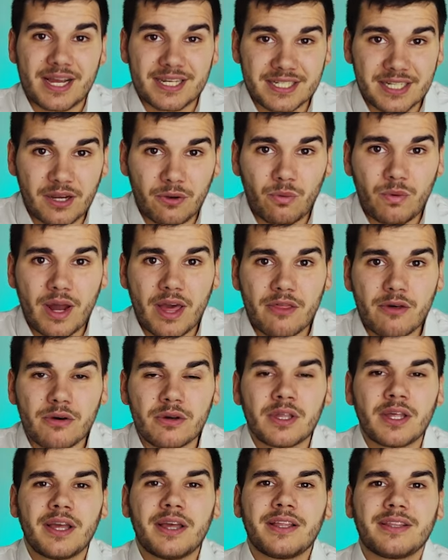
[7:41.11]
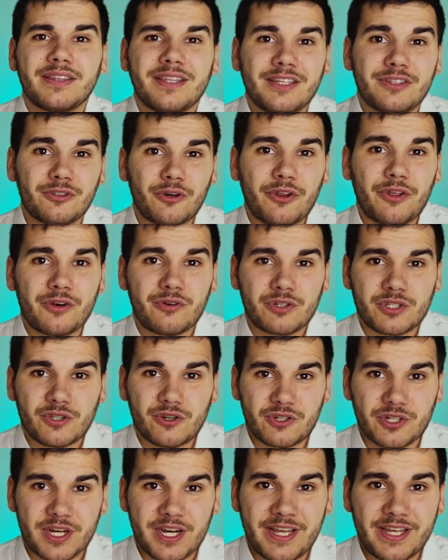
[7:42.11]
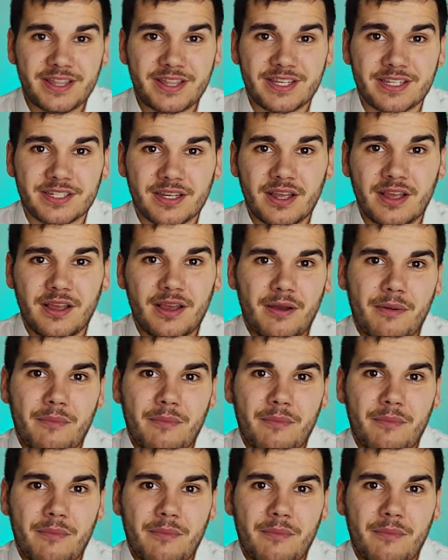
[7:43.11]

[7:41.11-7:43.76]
asegurado dentro de nuestros clientes,